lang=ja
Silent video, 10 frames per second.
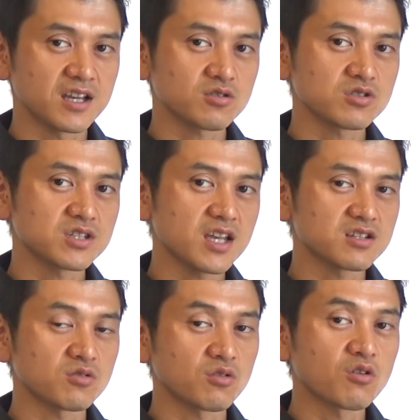えそして
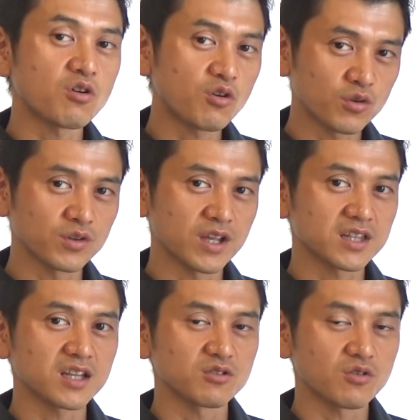そのコーンで
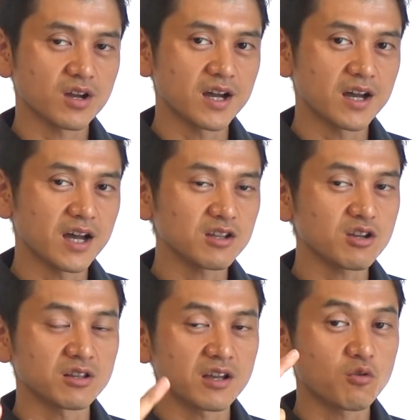あったりとか、あとはね、